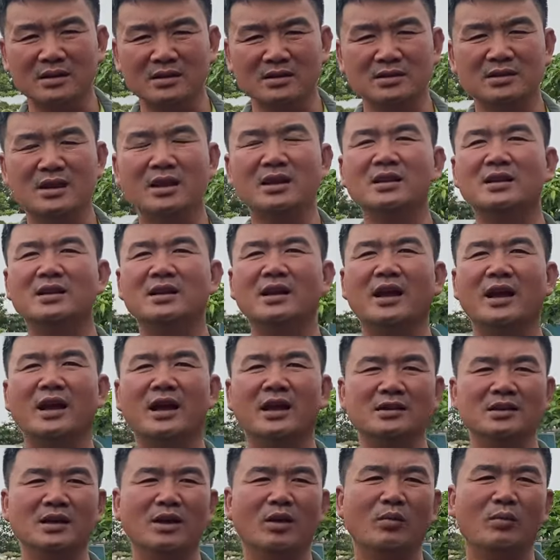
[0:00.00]
rất
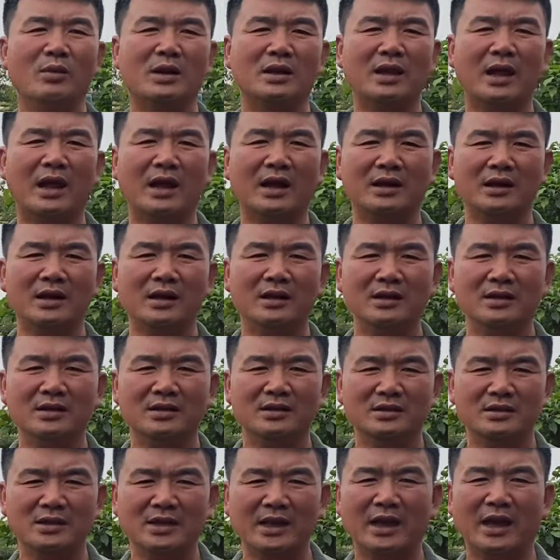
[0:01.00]
là nhiều mặt hàng
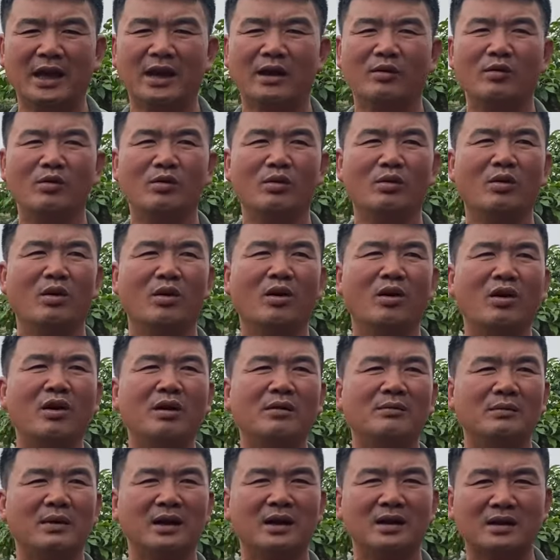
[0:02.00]
cây rẻ cũng
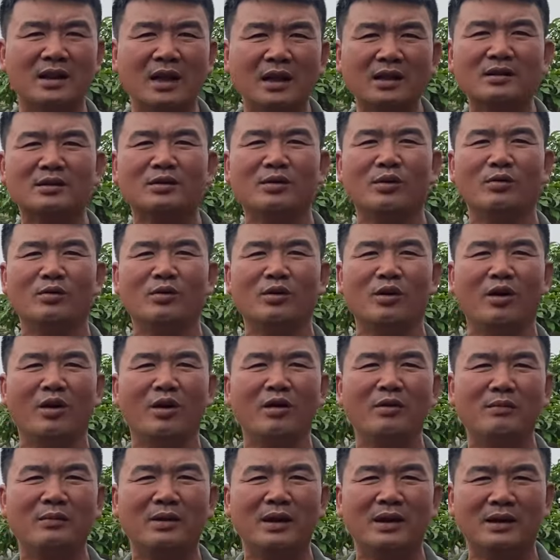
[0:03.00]
có mà đắt cũng
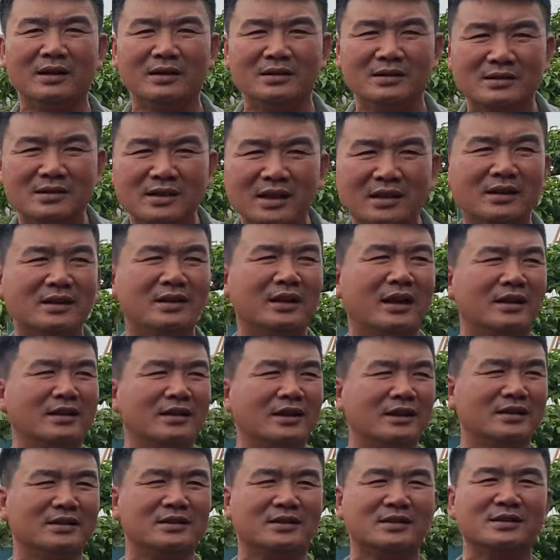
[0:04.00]
có mà rất là
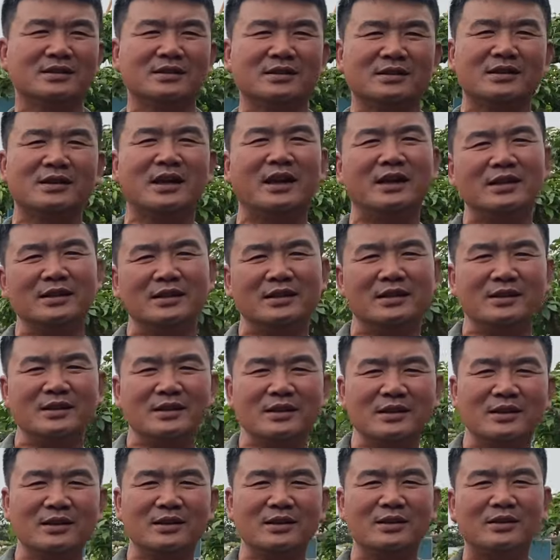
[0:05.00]
nhiều cây
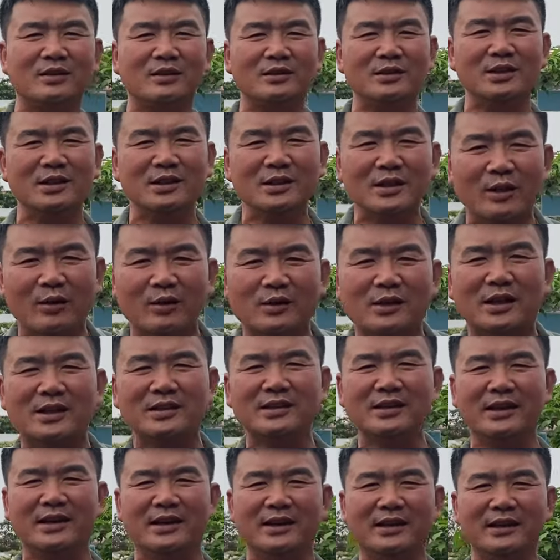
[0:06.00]
có rất nhiều giá
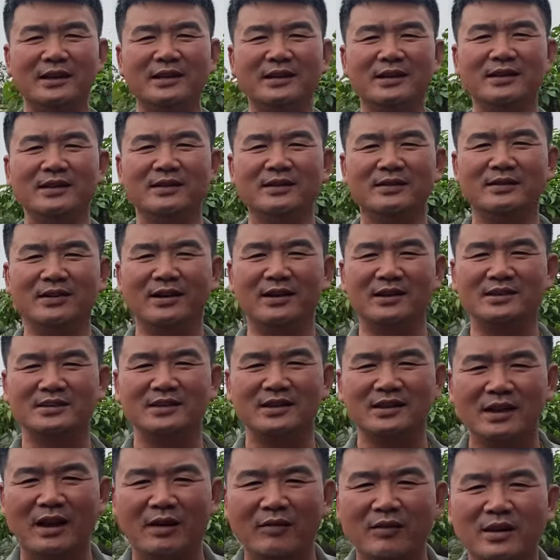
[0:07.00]
trị dạ vâng. vâng
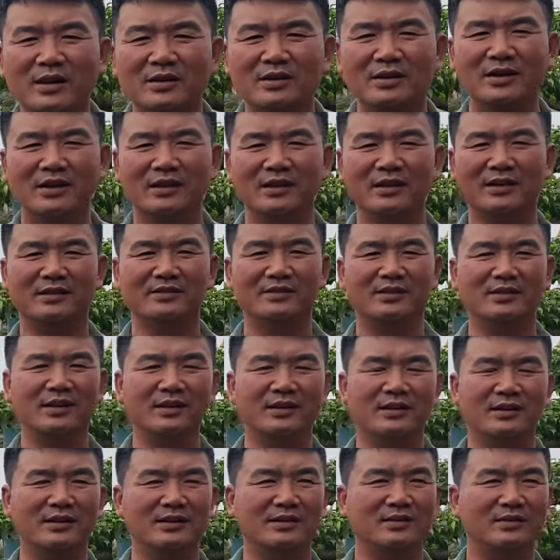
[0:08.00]
xin cảm ơn em xin cảm ơn
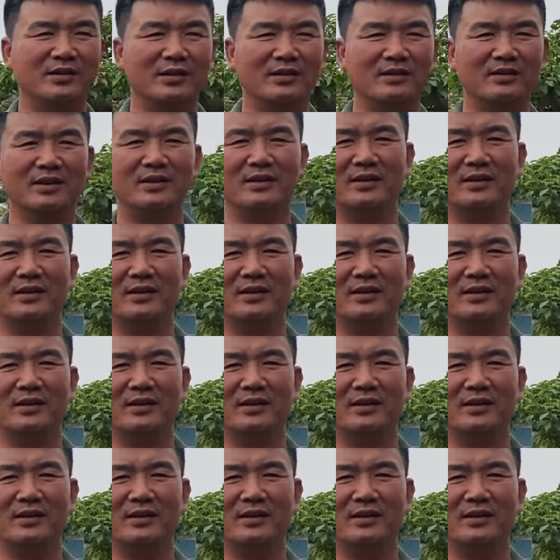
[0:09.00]
vâng. anh vâng. vâng.